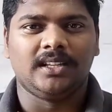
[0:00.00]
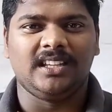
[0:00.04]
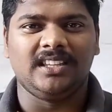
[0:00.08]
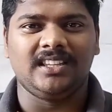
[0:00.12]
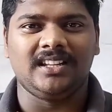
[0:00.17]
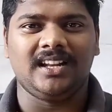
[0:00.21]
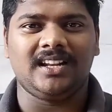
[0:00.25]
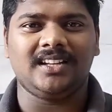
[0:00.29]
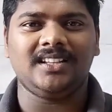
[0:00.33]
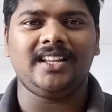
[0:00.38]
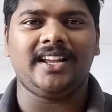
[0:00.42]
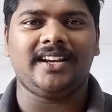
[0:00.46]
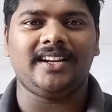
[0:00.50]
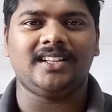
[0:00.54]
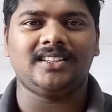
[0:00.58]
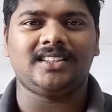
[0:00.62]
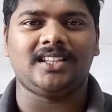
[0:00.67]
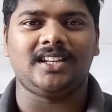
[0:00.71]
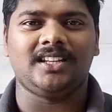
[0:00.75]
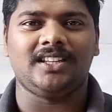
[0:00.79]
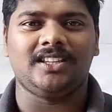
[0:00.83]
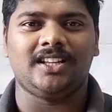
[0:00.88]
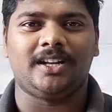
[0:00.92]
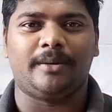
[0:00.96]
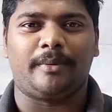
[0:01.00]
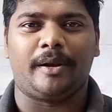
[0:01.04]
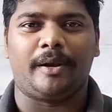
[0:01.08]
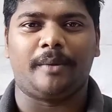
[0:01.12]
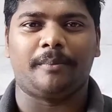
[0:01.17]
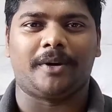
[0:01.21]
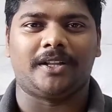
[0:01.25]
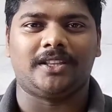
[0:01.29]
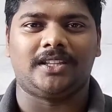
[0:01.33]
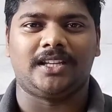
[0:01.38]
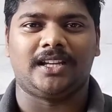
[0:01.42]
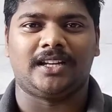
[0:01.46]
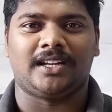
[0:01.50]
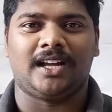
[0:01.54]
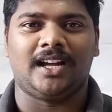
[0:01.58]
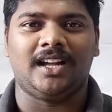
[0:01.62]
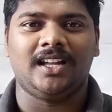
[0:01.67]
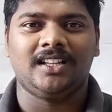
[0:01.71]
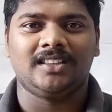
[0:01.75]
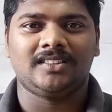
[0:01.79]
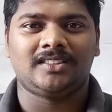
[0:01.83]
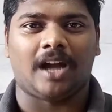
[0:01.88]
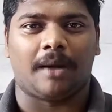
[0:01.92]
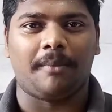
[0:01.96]
இதுலேருந்து என்ன தெரியுது அப்படின்னு பார்த்தீங்கன்னா
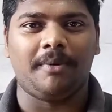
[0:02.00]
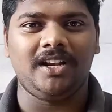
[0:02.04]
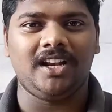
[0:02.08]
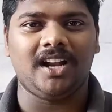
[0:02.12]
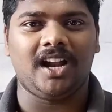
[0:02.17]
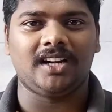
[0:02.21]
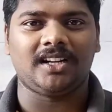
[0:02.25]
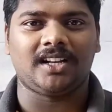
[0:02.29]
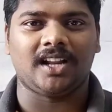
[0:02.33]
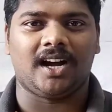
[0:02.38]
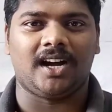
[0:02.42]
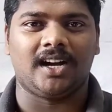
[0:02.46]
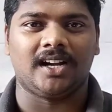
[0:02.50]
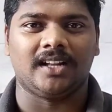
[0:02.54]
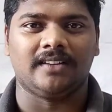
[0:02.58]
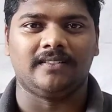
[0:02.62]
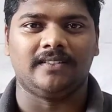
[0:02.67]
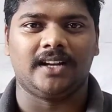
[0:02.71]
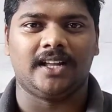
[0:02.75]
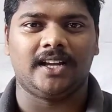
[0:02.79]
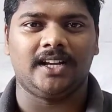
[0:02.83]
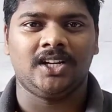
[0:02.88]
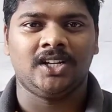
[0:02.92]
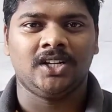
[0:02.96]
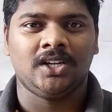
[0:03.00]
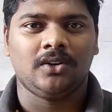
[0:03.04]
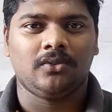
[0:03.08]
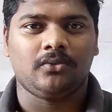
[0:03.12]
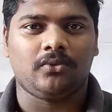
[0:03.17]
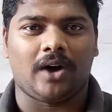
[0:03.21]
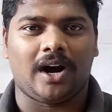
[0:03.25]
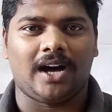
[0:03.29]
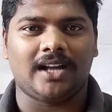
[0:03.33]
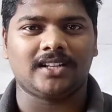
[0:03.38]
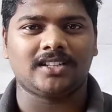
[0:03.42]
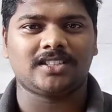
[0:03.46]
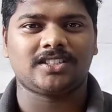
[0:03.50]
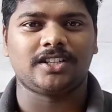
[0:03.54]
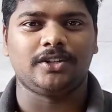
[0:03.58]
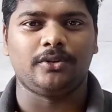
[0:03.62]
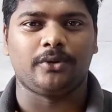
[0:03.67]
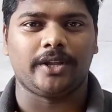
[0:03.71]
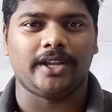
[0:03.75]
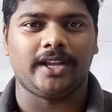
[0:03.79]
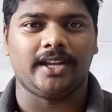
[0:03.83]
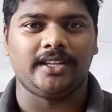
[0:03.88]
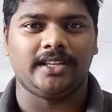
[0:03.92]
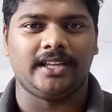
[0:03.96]
தமிழ்நாட்டு அளவில்
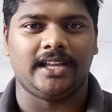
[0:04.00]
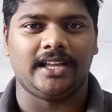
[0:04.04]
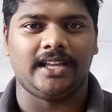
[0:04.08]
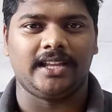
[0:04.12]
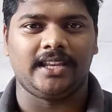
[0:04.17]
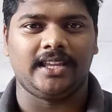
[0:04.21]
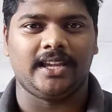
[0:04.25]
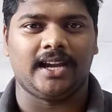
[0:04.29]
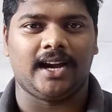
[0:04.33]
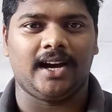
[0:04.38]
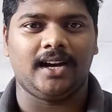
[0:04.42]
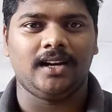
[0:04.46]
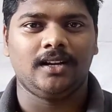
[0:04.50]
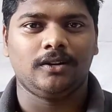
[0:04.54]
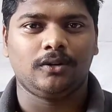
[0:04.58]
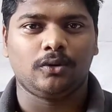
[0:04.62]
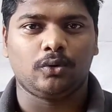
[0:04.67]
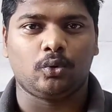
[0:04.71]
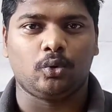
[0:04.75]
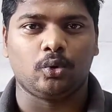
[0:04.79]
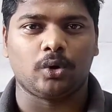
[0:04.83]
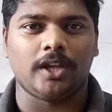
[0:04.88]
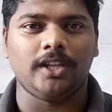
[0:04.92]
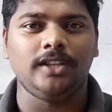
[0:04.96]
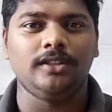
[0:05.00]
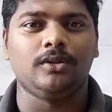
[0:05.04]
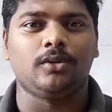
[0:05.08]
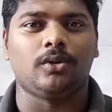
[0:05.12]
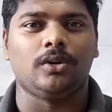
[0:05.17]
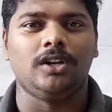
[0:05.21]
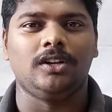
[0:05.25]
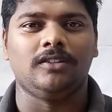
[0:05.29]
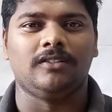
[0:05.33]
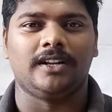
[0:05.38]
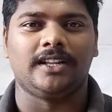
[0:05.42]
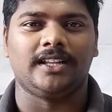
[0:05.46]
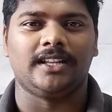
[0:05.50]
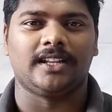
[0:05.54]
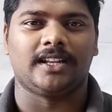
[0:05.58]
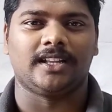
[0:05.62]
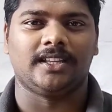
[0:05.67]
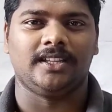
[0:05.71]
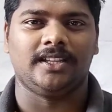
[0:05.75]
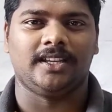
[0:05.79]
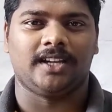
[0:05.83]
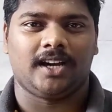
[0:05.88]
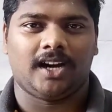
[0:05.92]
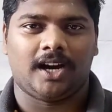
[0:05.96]
ஃபாரஸ்டினுடைய ஏரியா குறைந்து கொண்டு
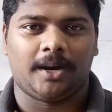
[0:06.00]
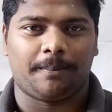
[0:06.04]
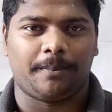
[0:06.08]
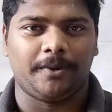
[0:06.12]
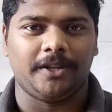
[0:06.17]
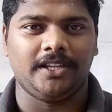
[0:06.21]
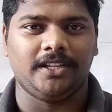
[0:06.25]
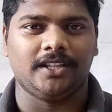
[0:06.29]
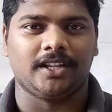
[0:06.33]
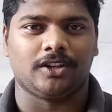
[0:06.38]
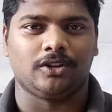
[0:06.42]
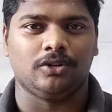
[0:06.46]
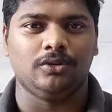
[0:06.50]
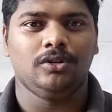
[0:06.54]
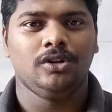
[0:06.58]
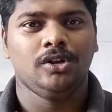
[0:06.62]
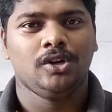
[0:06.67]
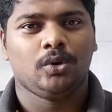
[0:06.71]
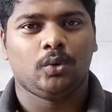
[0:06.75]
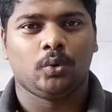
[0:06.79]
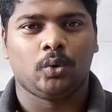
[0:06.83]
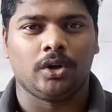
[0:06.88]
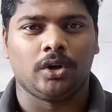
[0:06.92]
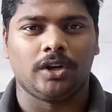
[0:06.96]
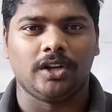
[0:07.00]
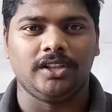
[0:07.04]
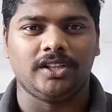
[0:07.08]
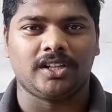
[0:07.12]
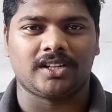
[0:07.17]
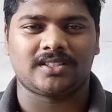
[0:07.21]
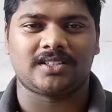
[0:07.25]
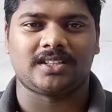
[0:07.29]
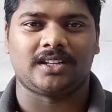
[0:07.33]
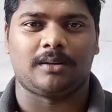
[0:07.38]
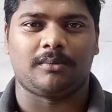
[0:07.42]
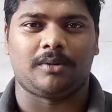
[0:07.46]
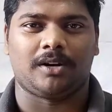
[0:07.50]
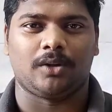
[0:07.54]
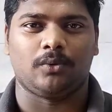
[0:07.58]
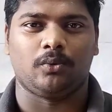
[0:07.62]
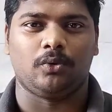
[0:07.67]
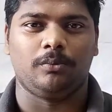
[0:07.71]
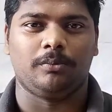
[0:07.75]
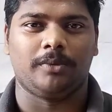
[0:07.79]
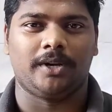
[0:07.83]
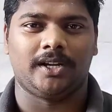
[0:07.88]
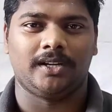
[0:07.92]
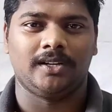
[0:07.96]
வருகிறது அப்படிங்கிறதும் ஒரு நிரசனமான
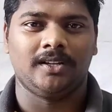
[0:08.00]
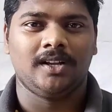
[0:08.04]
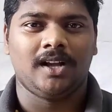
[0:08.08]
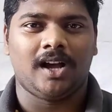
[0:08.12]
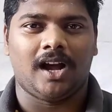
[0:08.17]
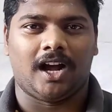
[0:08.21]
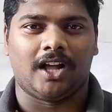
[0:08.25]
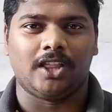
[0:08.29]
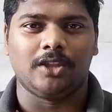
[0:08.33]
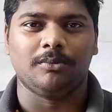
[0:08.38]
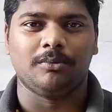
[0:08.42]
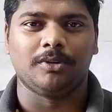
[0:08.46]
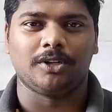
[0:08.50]
உண்மை அது